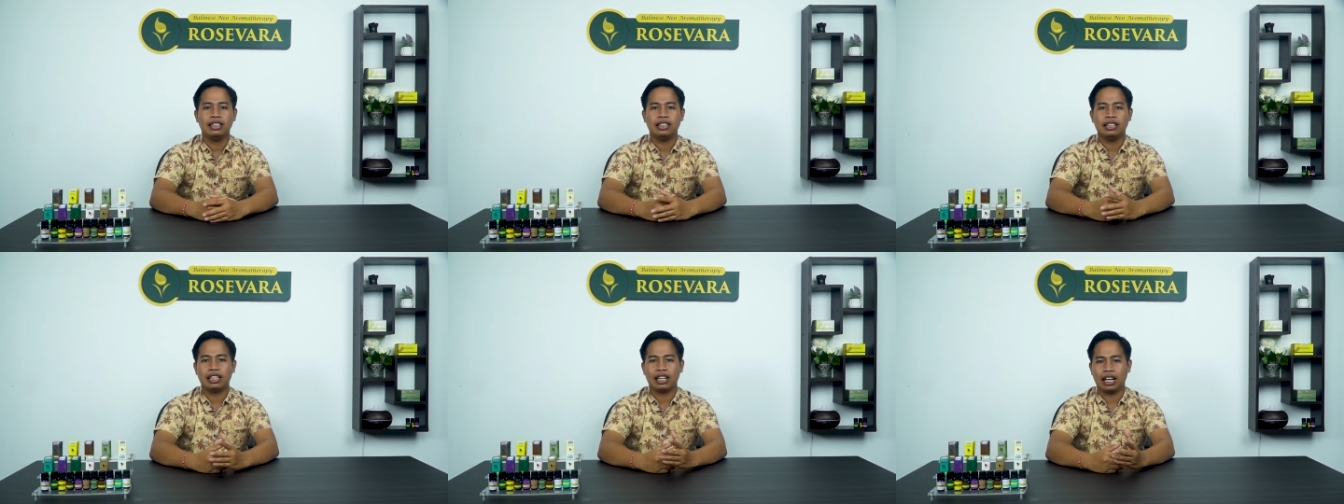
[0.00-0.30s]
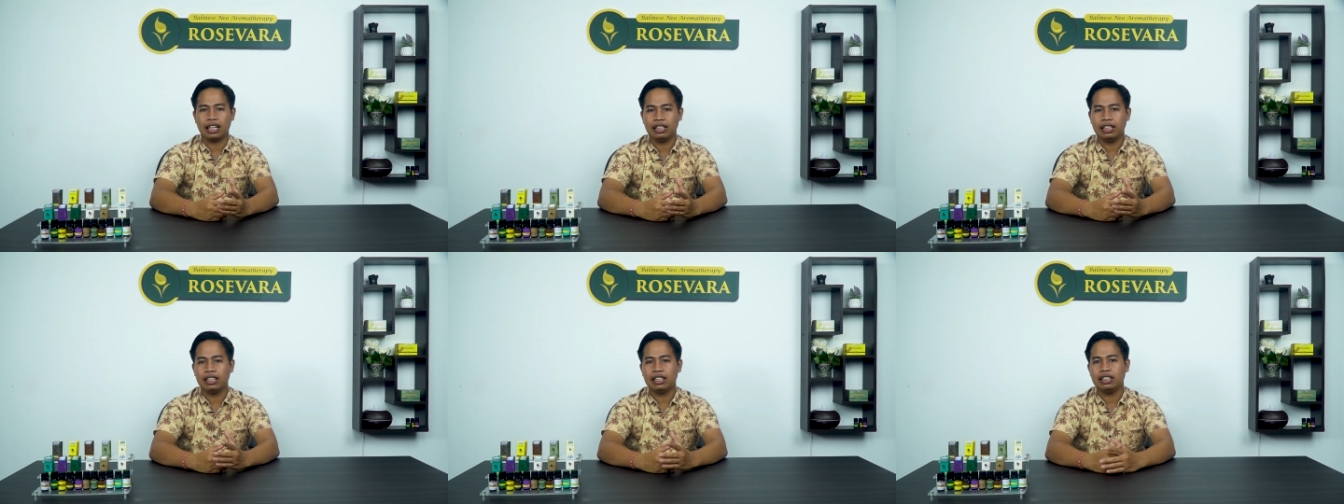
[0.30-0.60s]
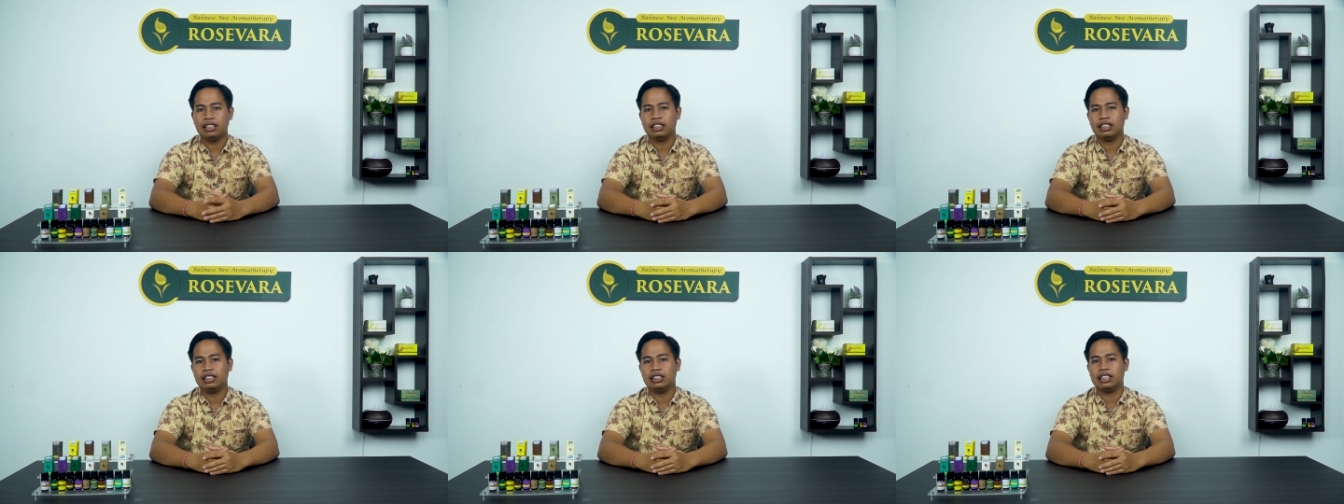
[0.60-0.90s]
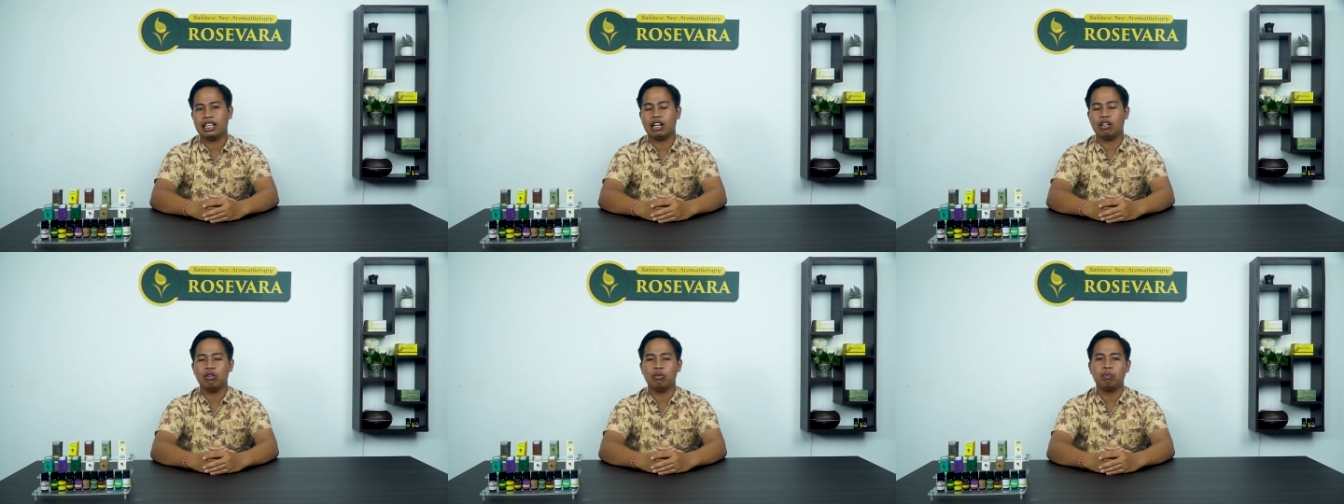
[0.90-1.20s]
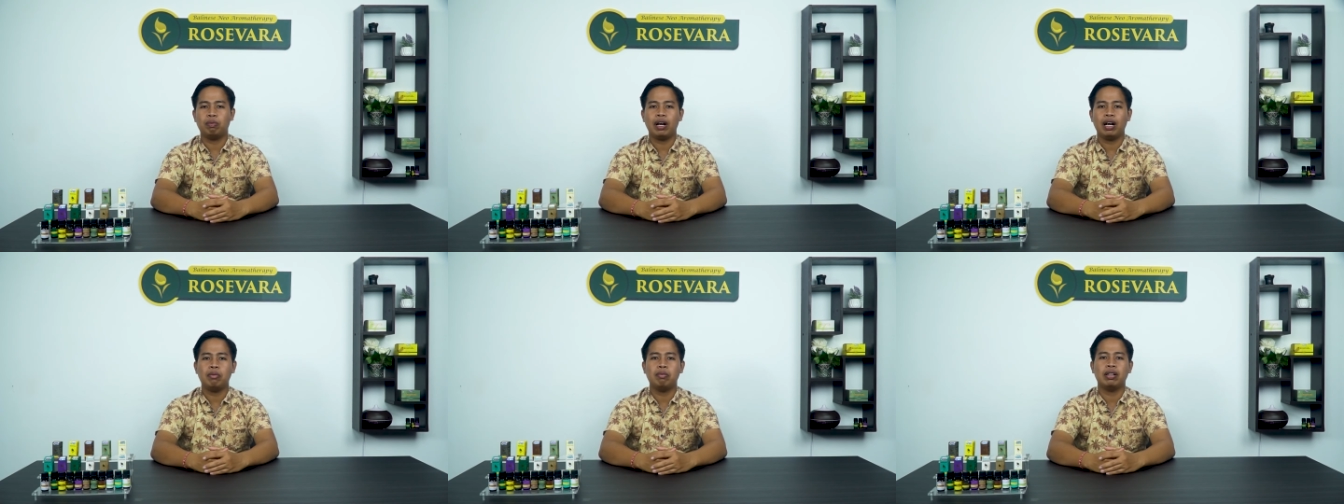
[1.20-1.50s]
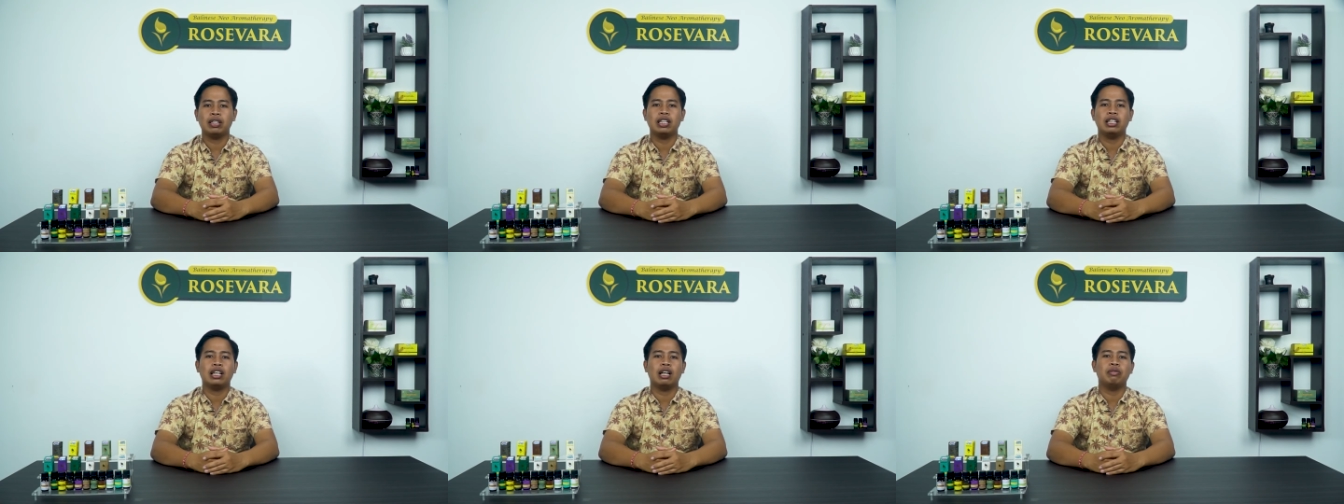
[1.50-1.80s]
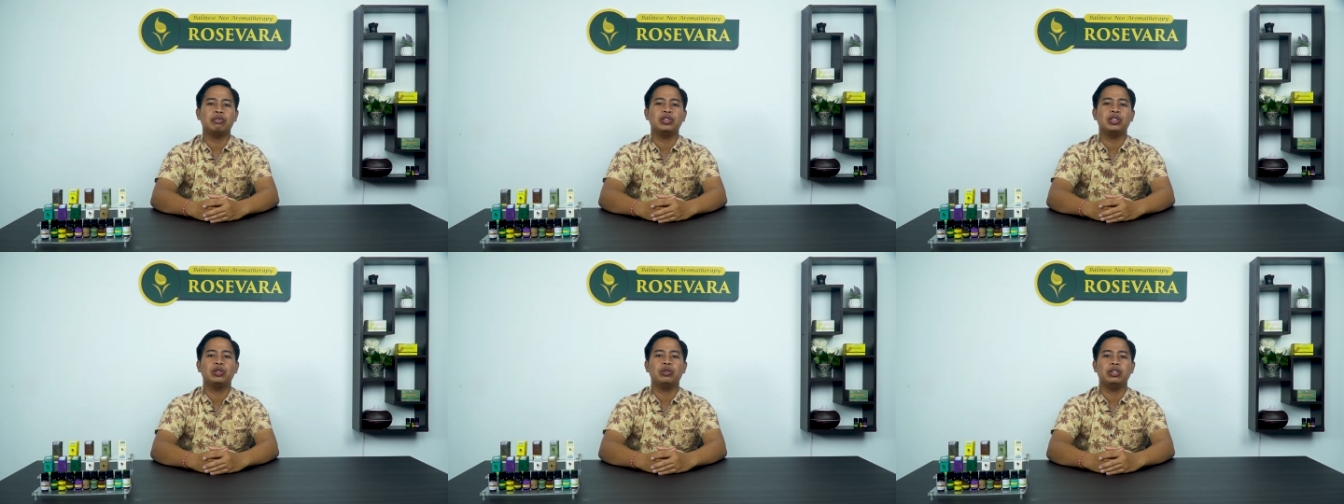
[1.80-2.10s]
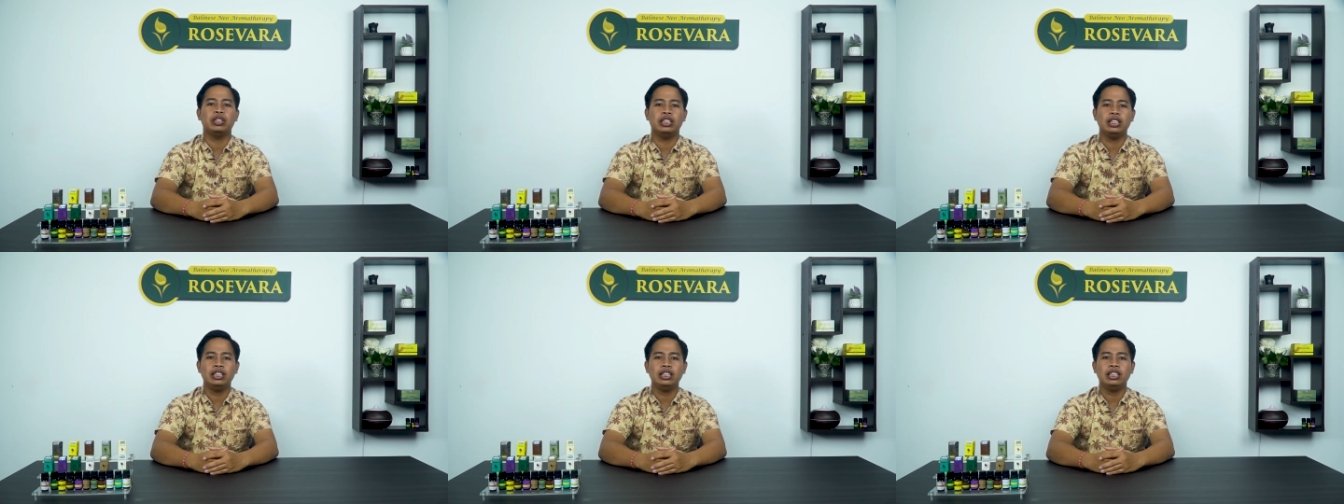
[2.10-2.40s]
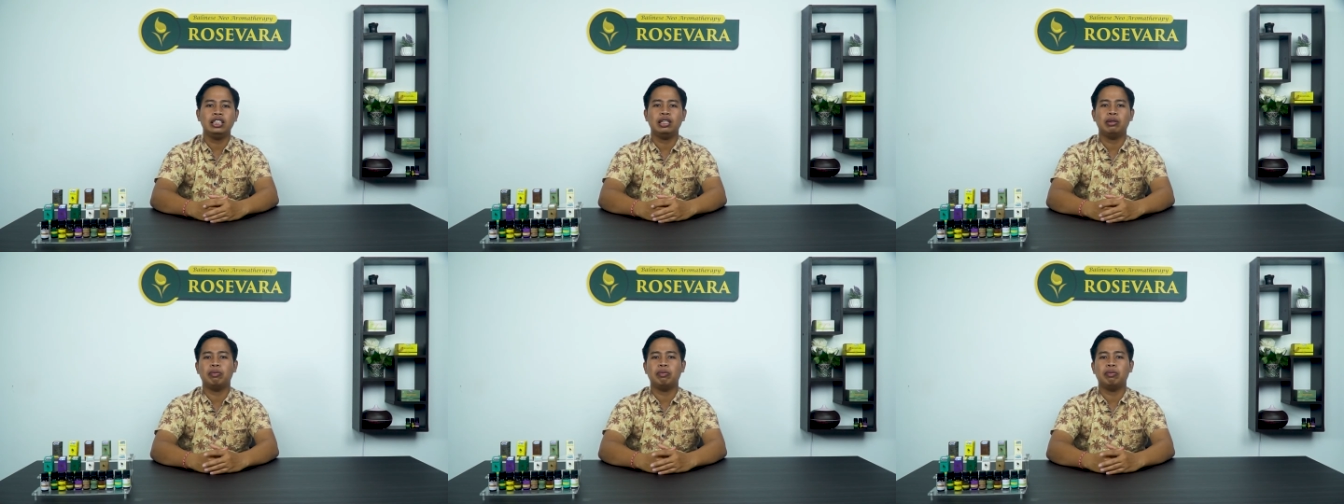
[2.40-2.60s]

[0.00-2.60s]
Terakhir, jangan lupa bagikan video ini